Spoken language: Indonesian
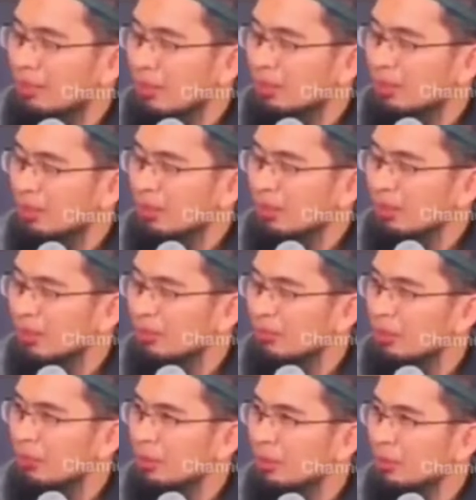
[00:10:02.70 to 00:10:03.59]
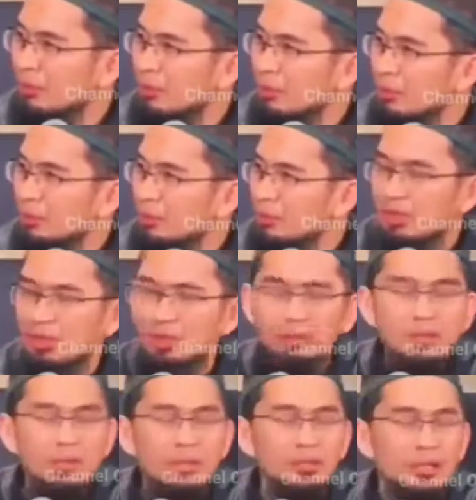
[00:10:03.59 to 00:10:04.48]
Rahman, ya Rahim, ya Malik, ya Kudus, ya
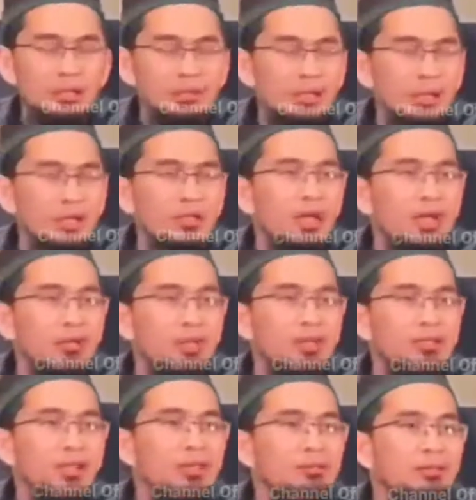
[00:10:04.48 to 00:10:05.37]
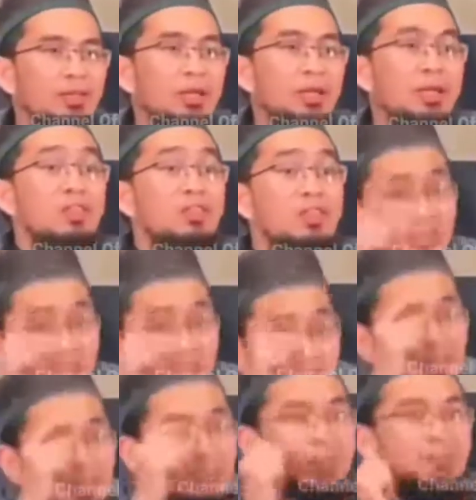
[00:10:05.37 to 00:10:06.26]
Allah, ya Allah, ya Allah, ya Allah.
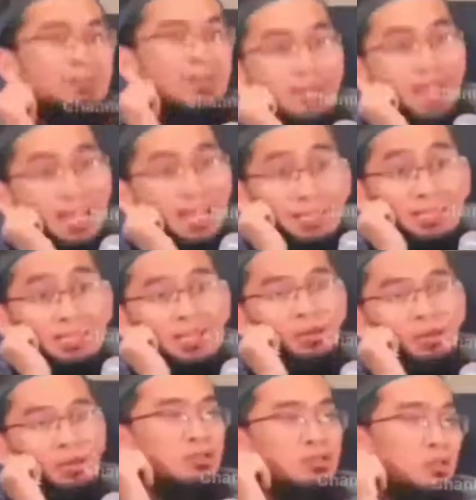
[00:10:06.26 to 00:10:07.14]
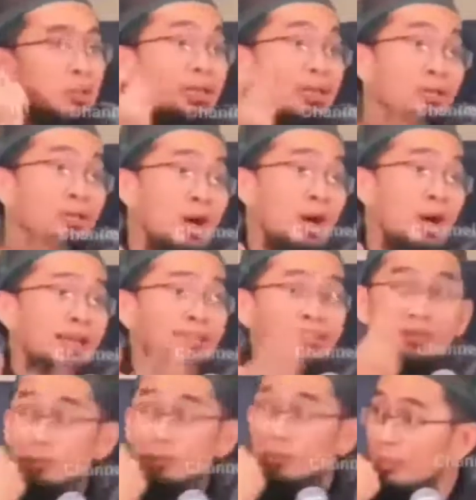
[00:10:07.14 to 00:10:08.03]
Zikir. Dalilnya Quran surah kedua
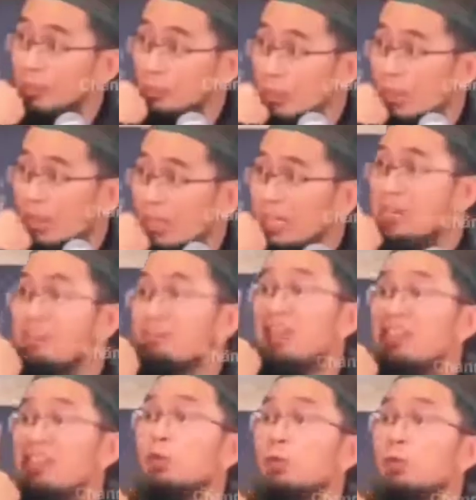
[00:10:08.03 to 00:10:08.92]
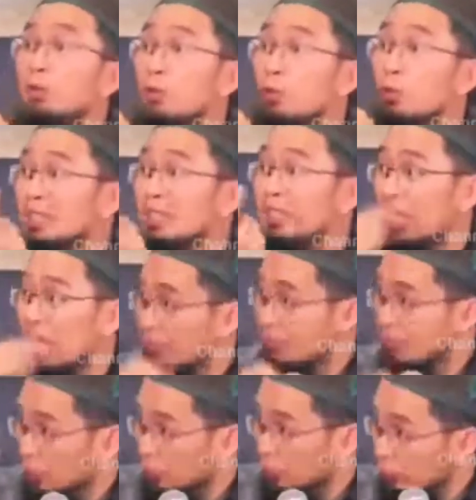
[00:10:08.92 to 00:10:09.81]
ayat 152. Fadhkuruni
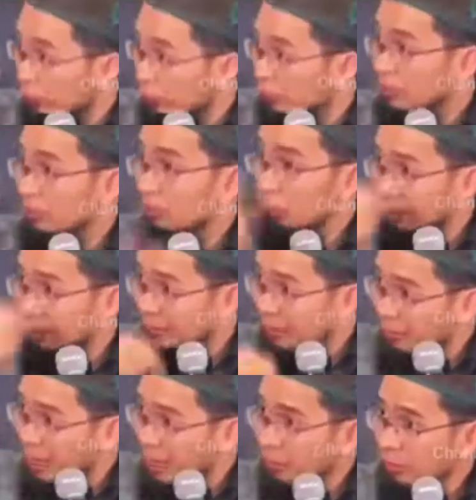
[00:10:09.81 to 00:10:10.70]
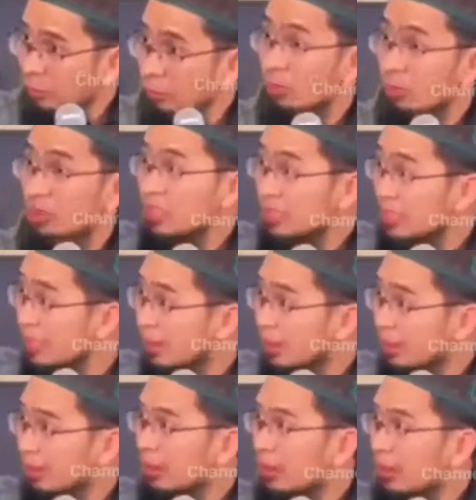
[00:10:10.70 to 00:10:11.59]
azkurkum. Sebut namaku,
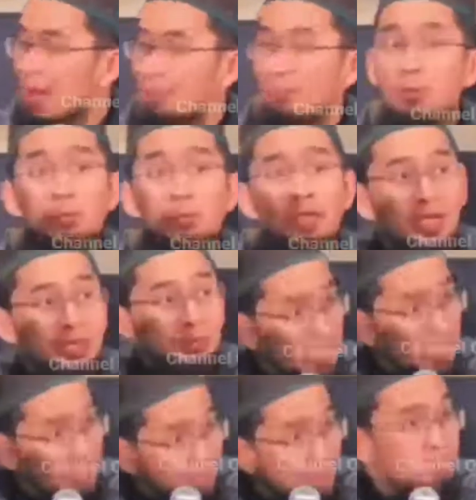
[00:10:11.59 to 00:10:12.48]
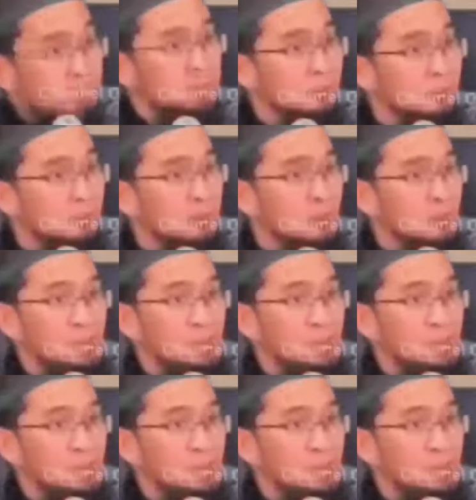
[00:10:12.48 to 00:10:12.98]
zikir. Aku pun akan mengingatmu.